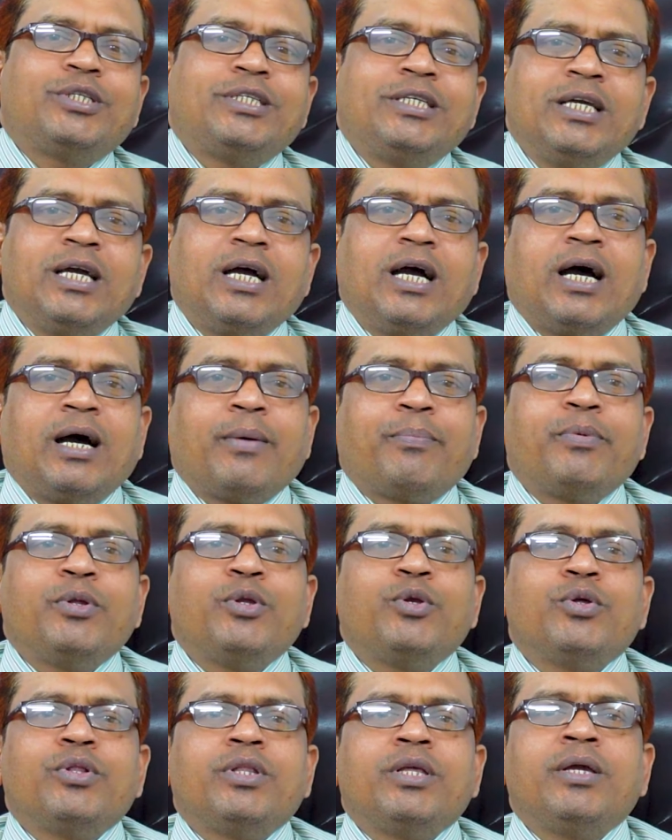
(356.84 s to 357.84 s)
করছি আপনি
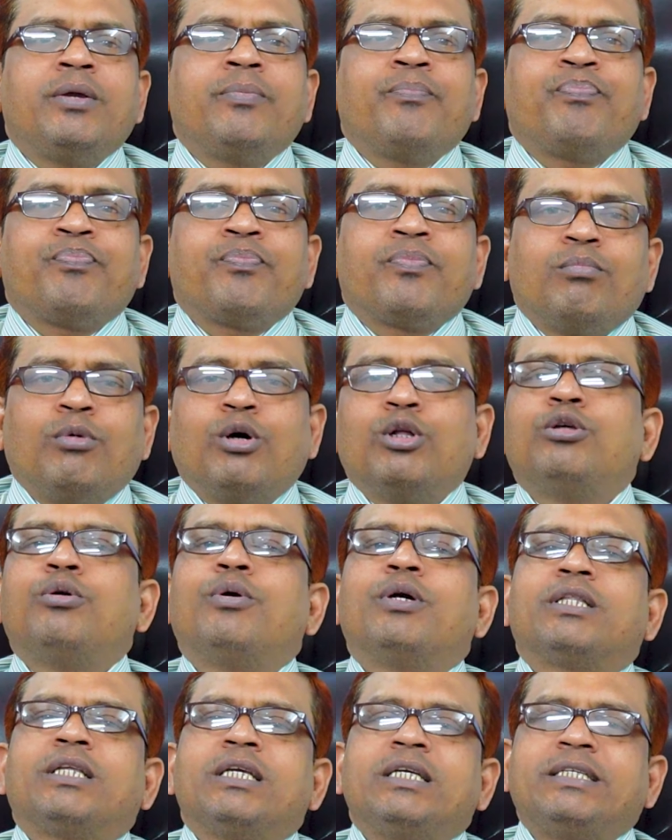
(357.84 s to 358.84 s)
যদি
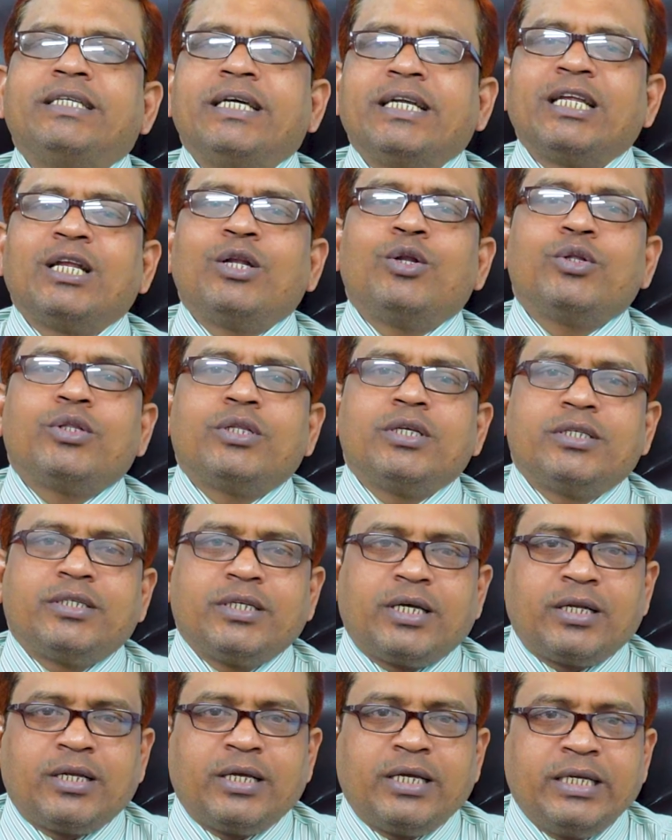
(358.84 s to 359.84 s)
মলদোভাতেই স্যাটেল হতে
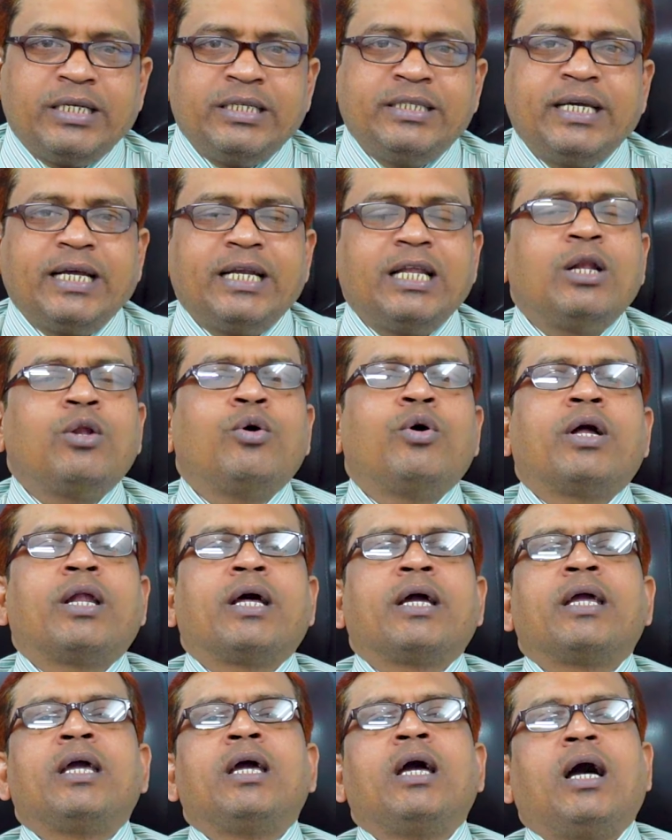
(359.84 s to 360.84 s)
চান এই স্যাটেল হওয়ার
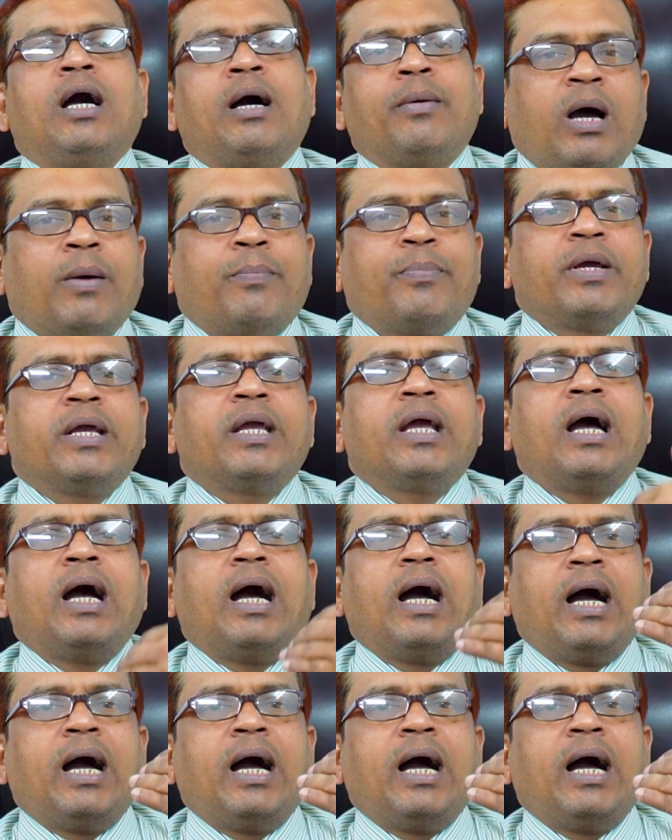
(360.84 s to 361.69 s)
আগে আপনাকে